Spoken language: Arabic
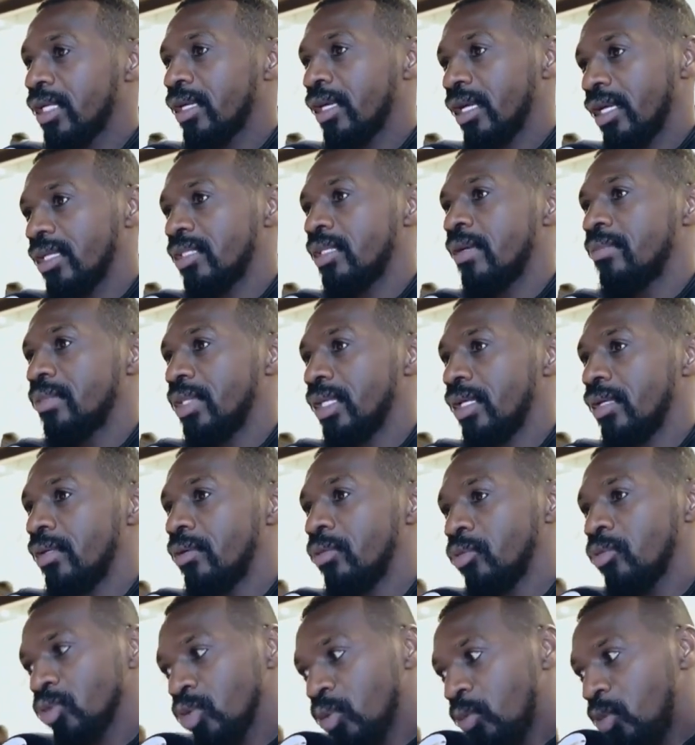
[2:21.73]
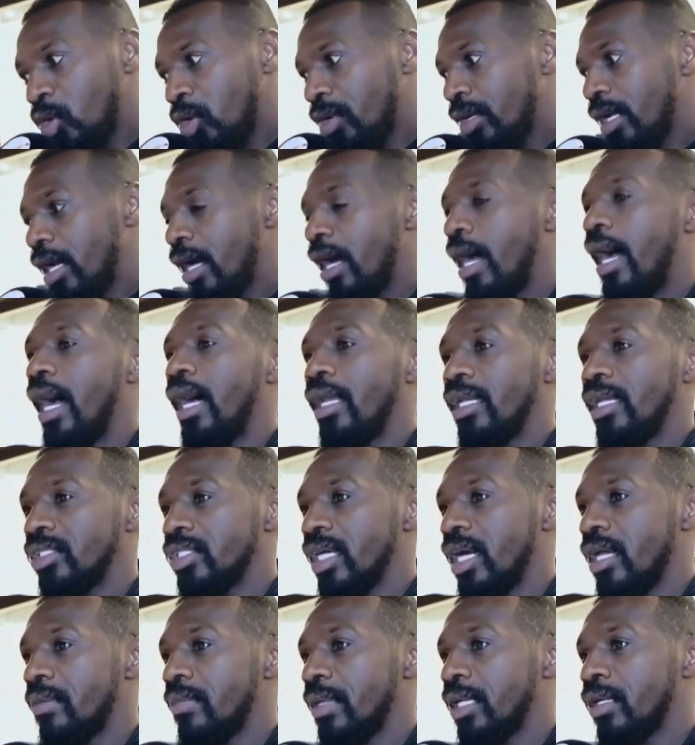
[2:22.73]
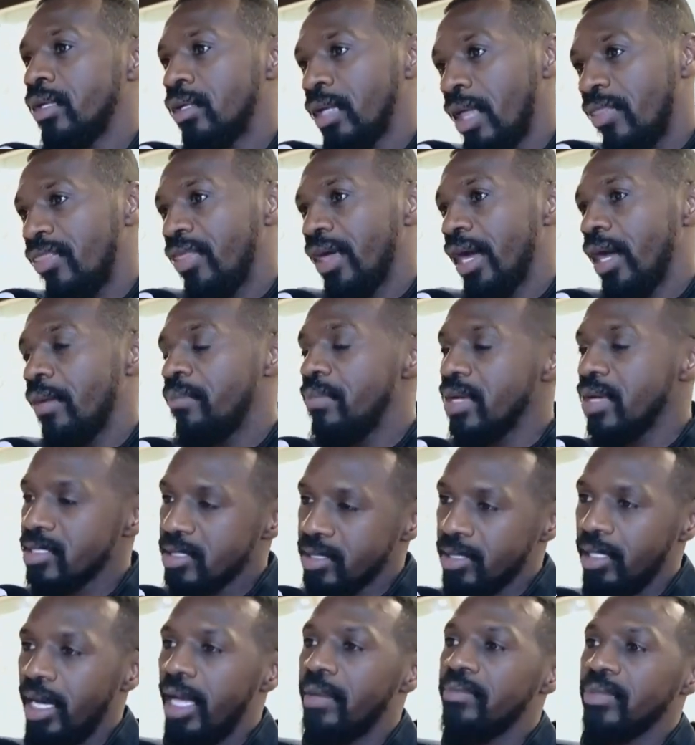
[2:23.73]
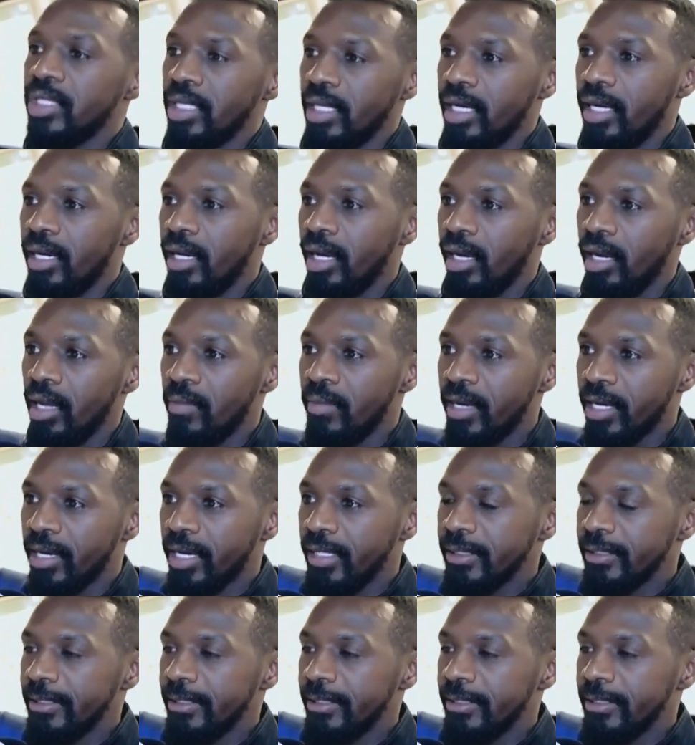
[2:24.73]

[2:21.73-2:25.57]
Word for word: خير تمثيل وطموحنا عالي دائما ان الذهب بس الحمد لله الله ما اراد